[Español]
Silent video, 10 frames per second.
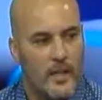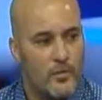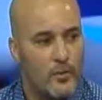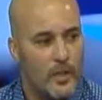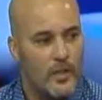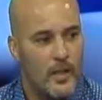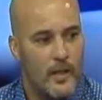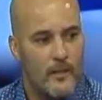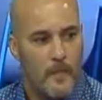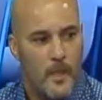generación
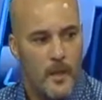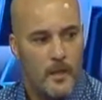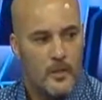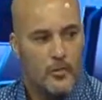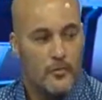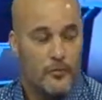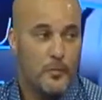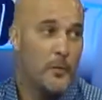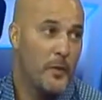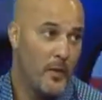nuestra
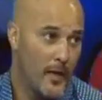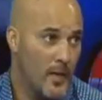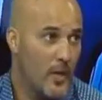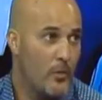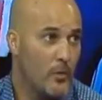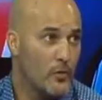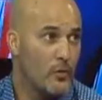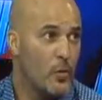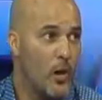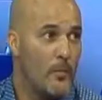fuimos privilegiados, porque
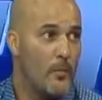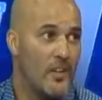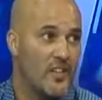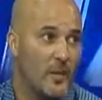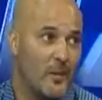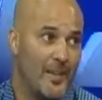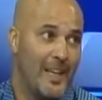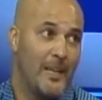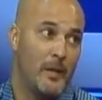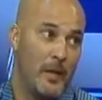nosotros jugábamos en reserva
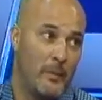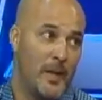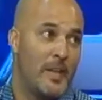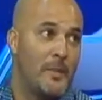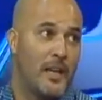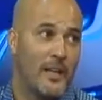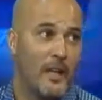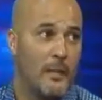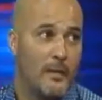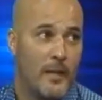el, preliminar
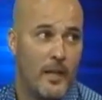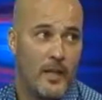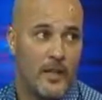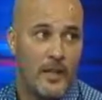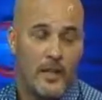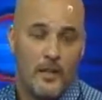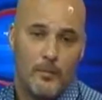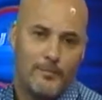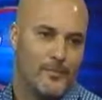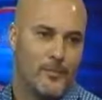de la primera. Sí.
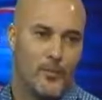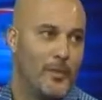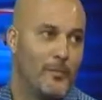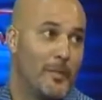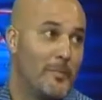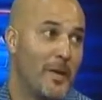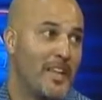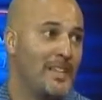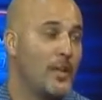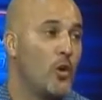
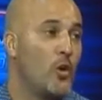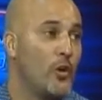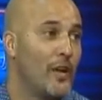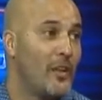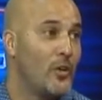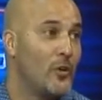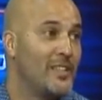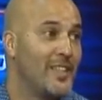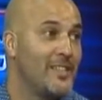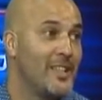Imagínate en color, año
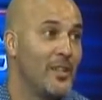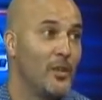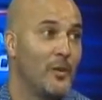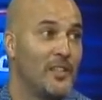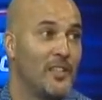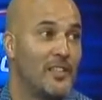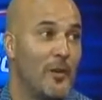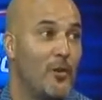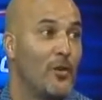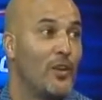95,
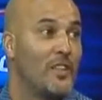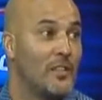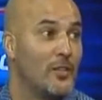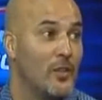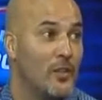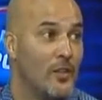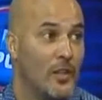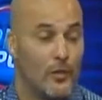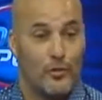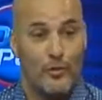96, cuando Colón ascendió.
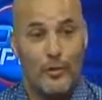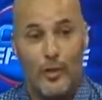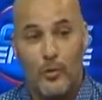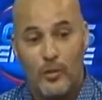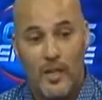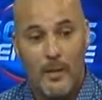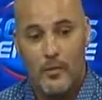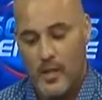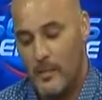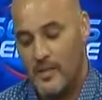Nosotros
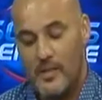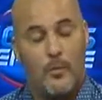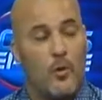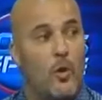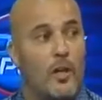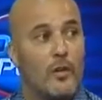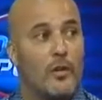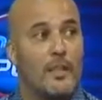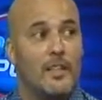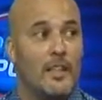debutamos, ya pasamos de jugar
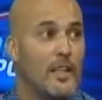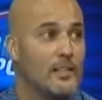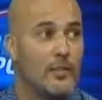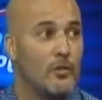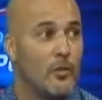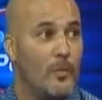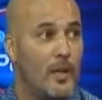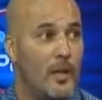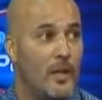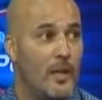con Atenas, Santo
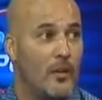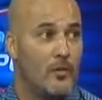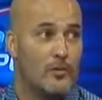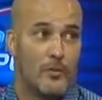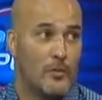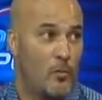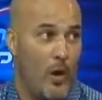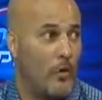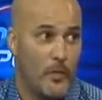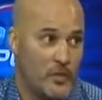Tomé, con
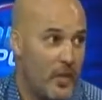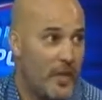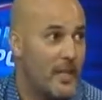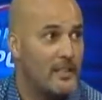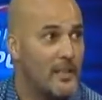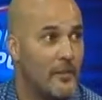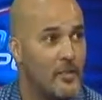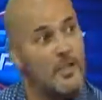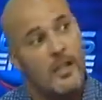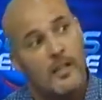Guadalupe, o sea, la Liga Santa
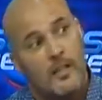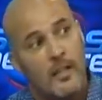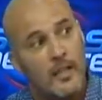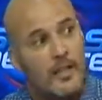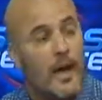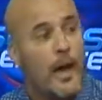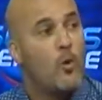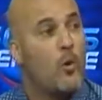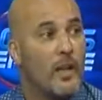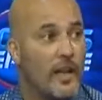Vecina, a
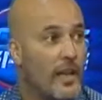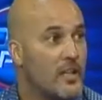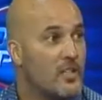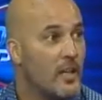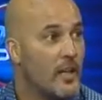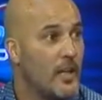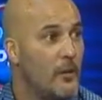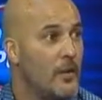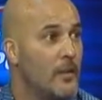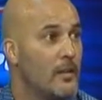jugar en la cancha de
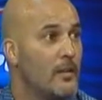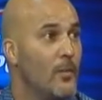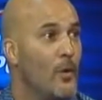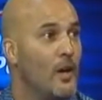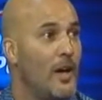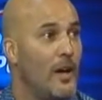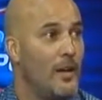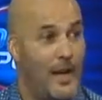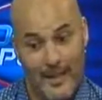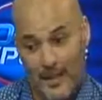River,
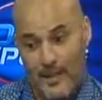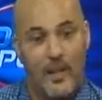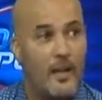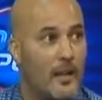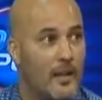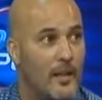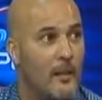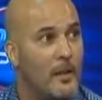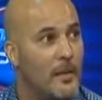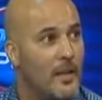Boca, antes de la, de
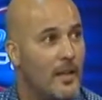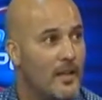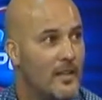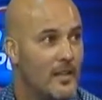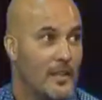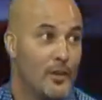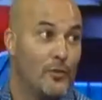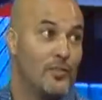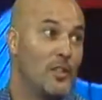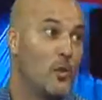la primera.
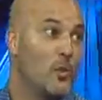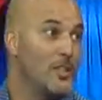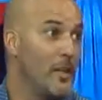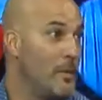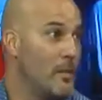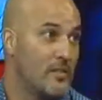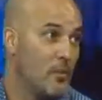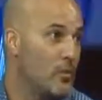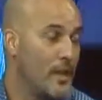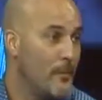con 50.000
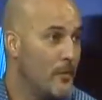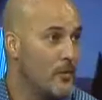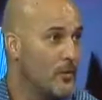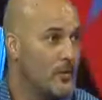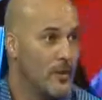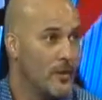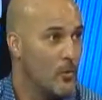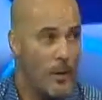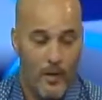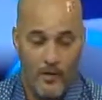segundo tiempo,
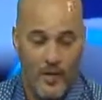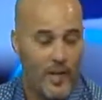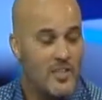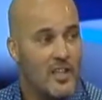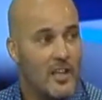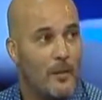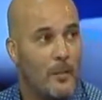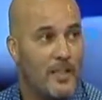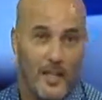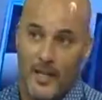jugaba con la cancha
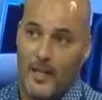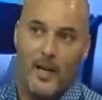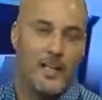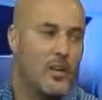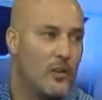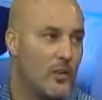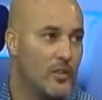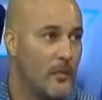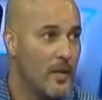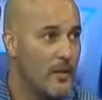repleta, en la cancha
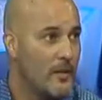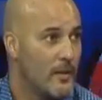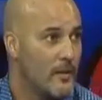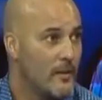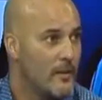Colón también.